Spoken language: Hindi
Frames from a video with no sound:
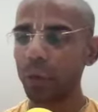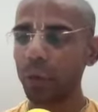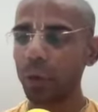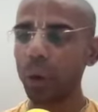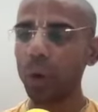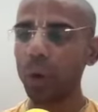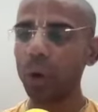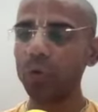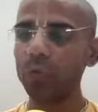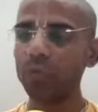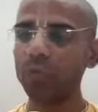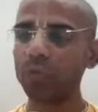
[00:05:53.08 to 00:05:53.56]

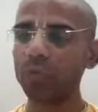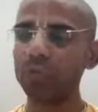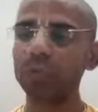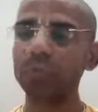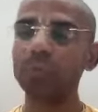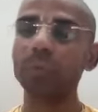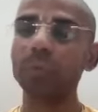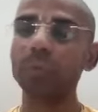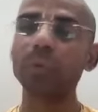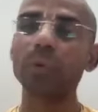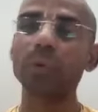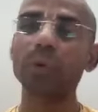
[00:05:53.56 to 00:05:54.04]
of
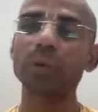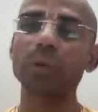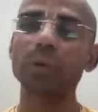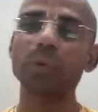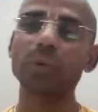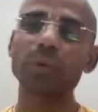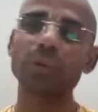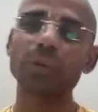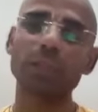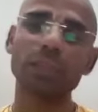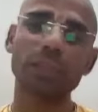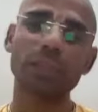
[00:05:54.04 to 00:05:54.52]
pure
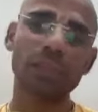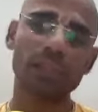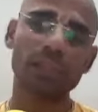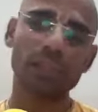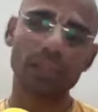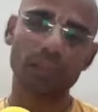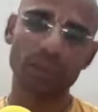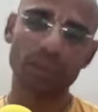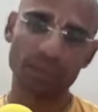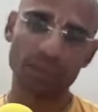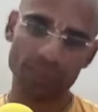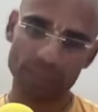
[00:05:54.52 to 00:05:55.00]
devotional
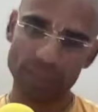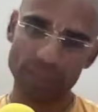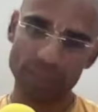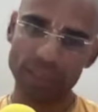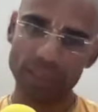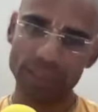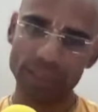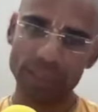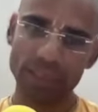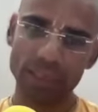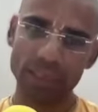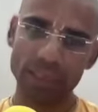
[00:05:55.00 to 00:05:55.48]

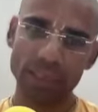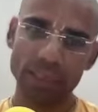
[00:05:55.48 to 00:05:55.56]
service.